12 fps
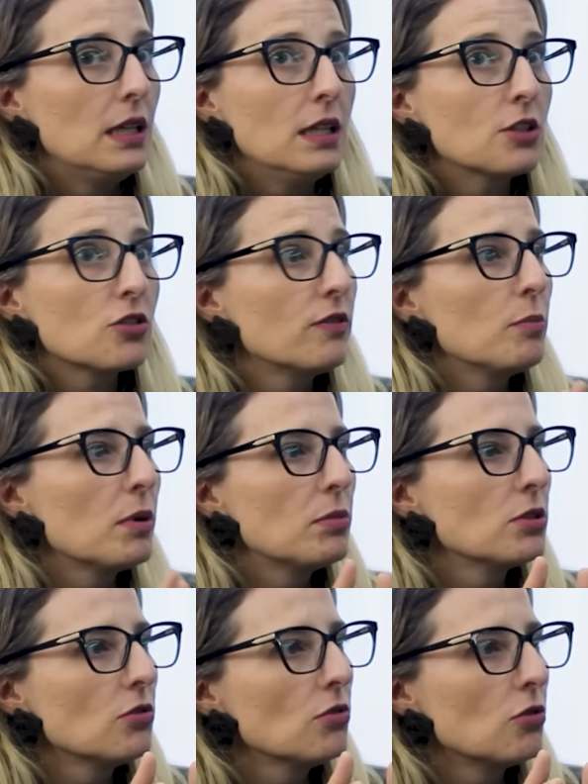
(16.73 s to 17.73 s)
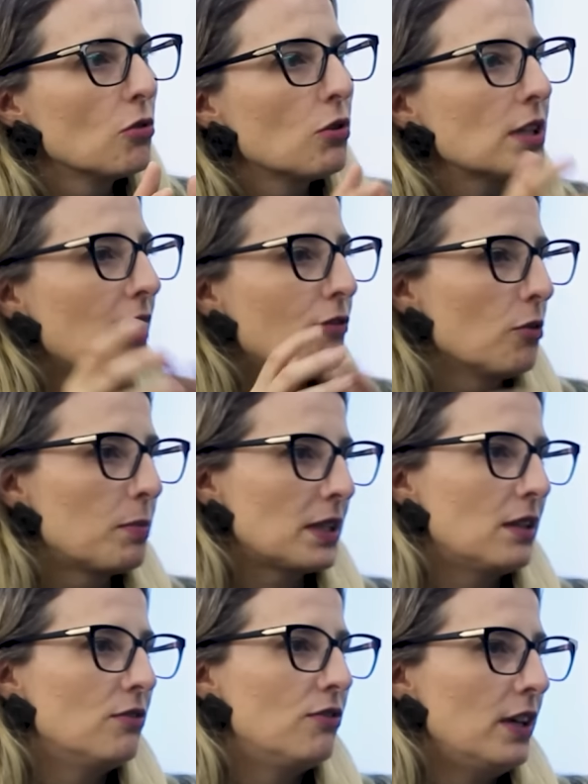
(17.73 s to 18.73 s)
E a Jovem Pan abandonou. Quando ela foi para a
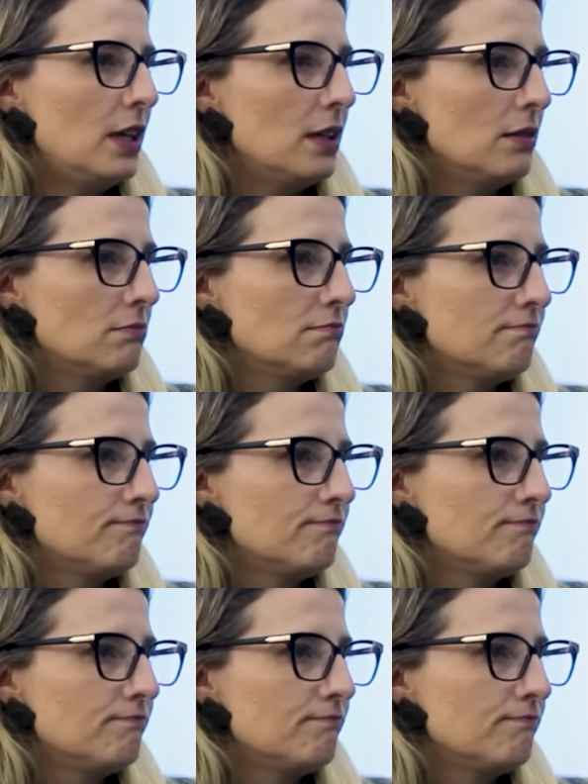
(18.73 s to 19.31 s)
TV,